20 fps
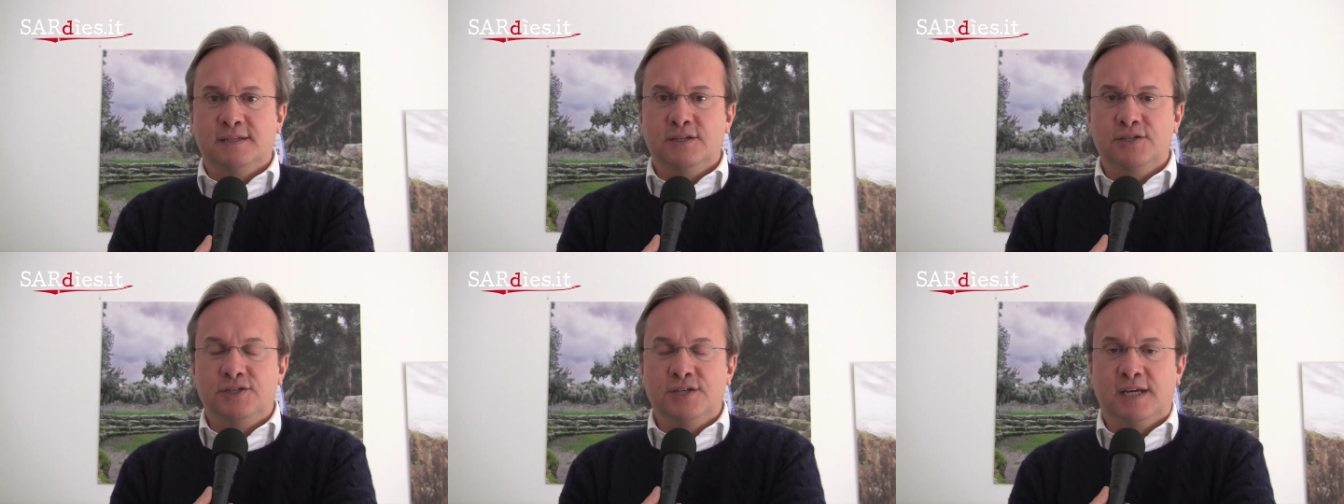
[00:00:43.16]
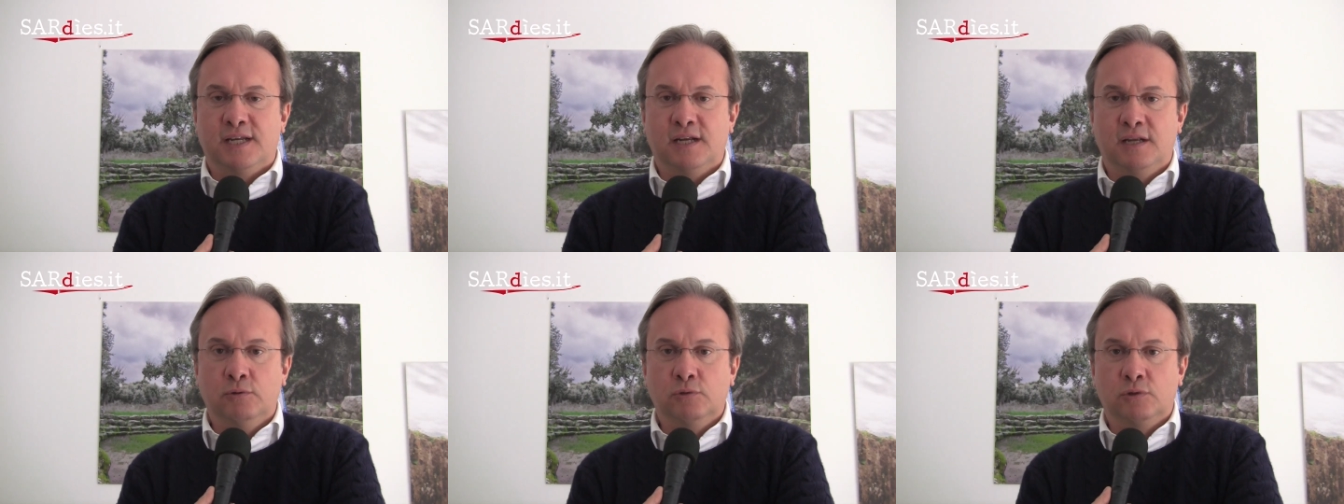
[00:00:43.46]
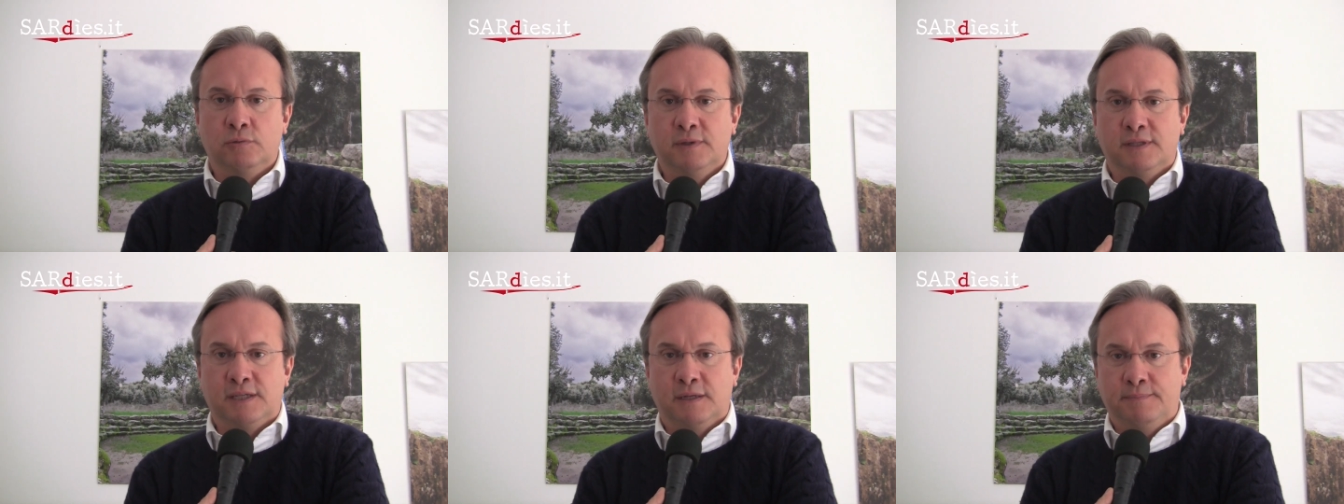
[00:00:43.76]
di Gera nelle
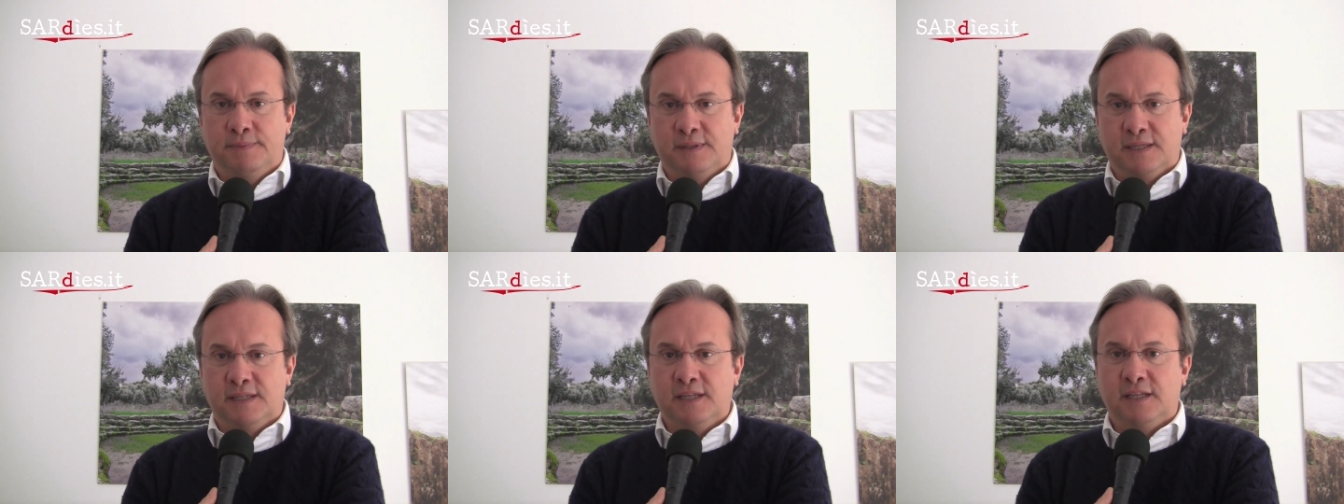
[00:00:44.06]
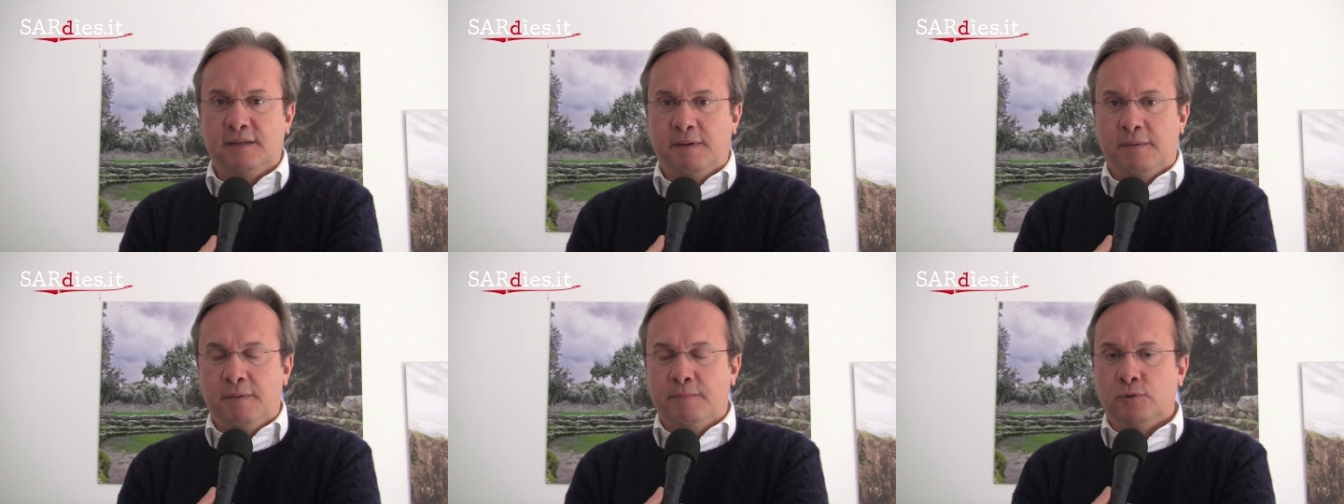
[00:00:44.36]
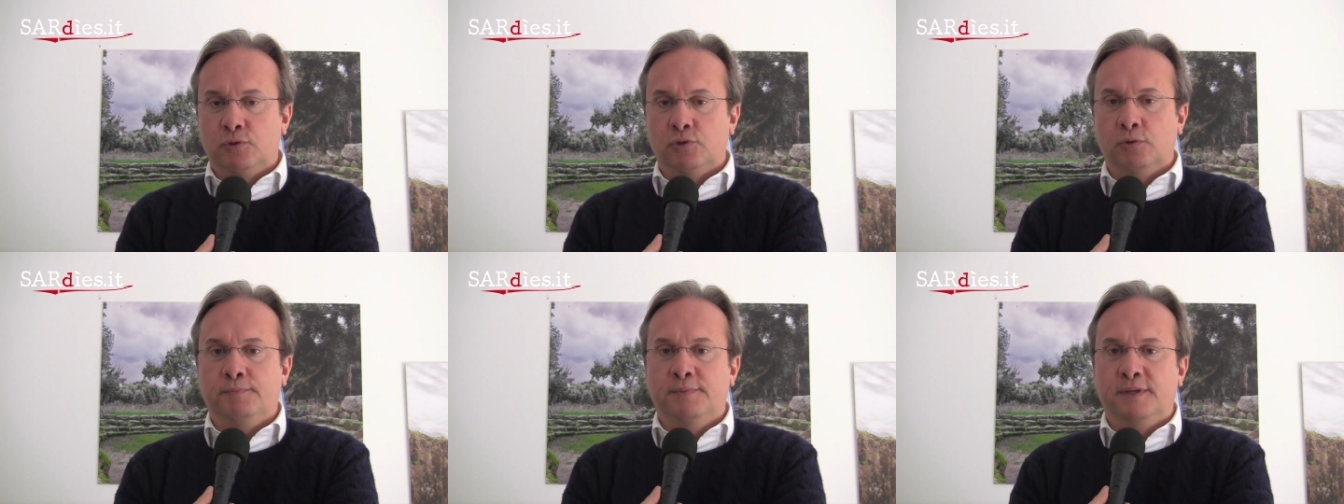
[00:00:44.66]
ultime tre partite ma abbiamo
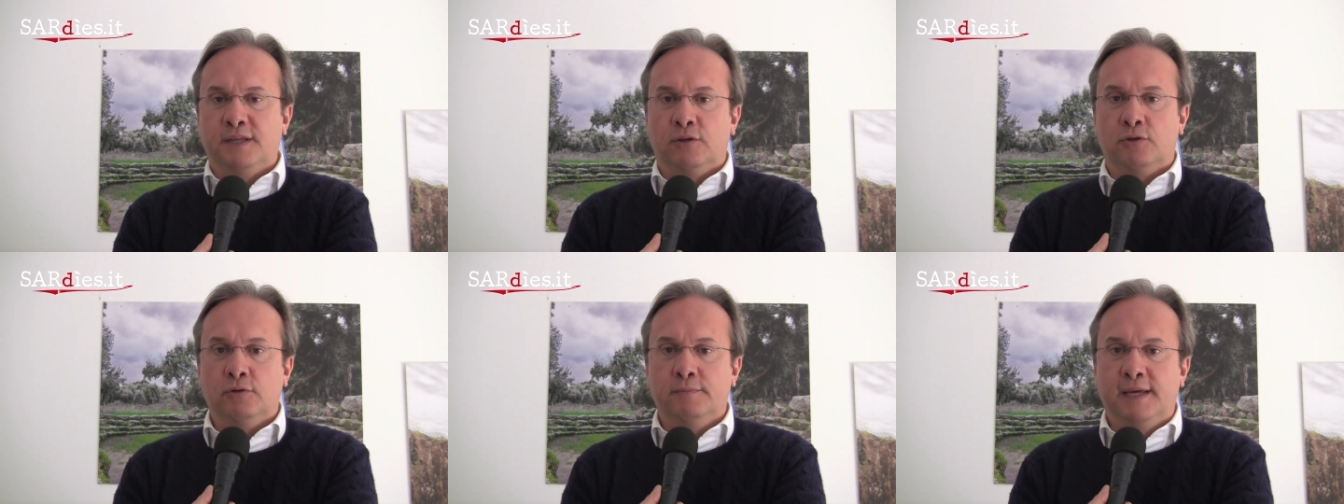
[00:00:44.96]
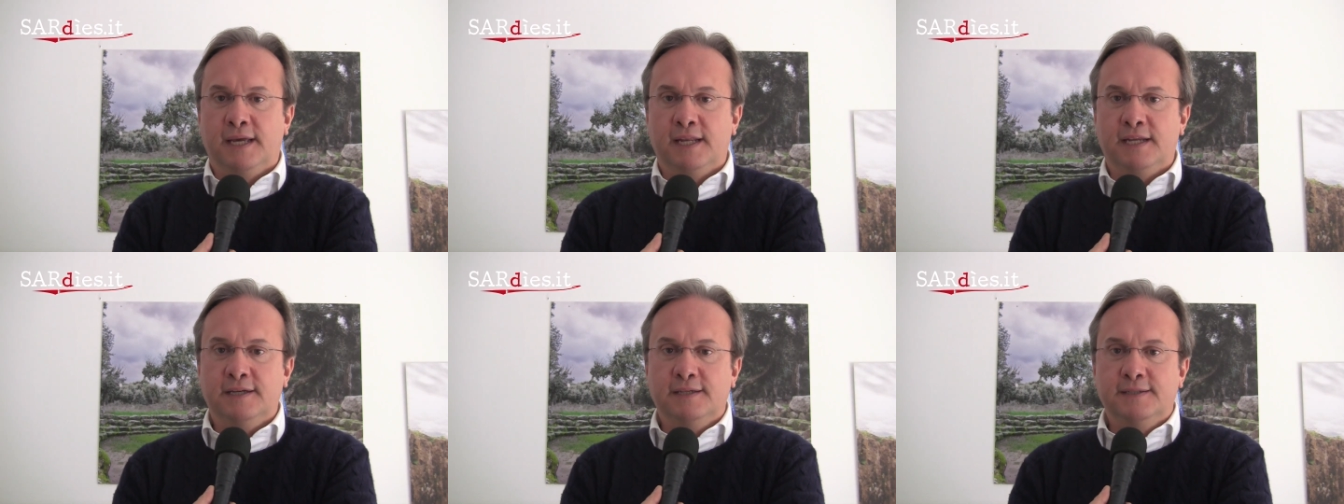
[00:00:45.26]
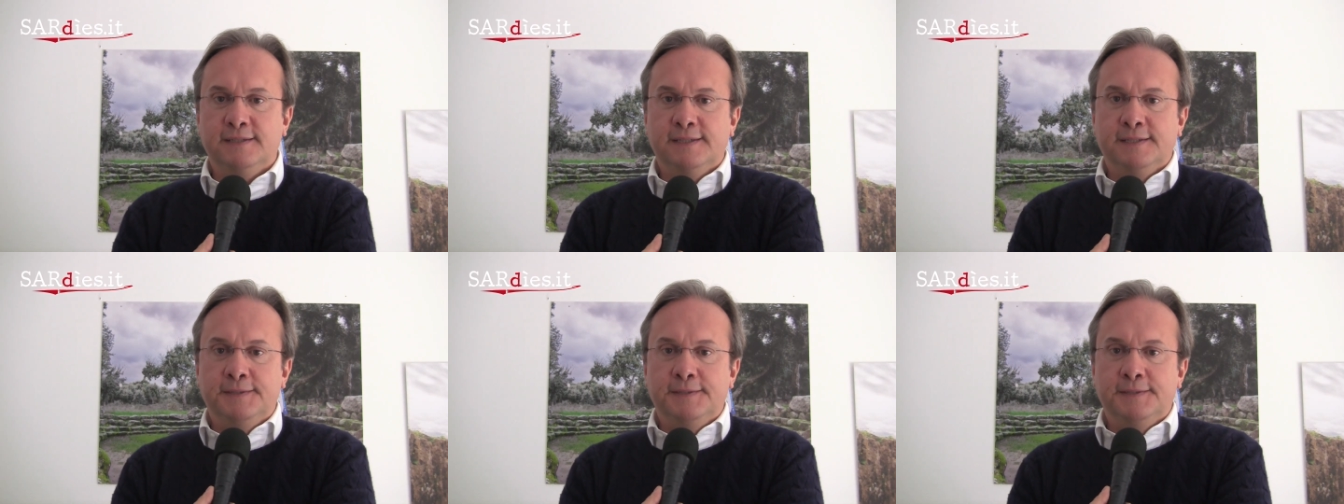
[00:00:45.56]
sopperito bene.